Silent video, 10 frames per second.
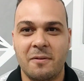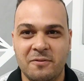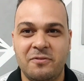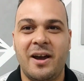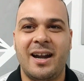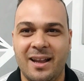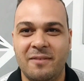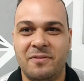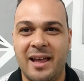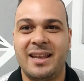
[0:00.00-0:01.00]

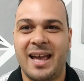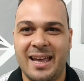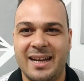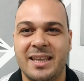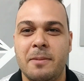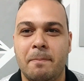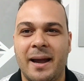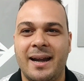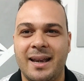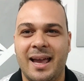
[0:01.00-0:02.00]
far, falar aqui,
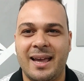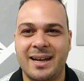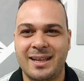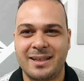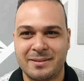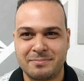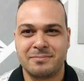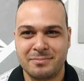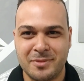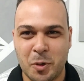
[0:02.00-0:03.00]
parlar a
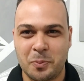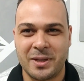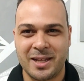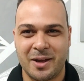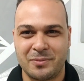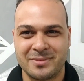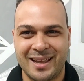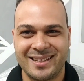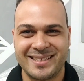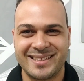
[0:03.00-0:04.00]
minha opinião,
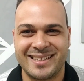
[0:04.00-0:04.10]
né?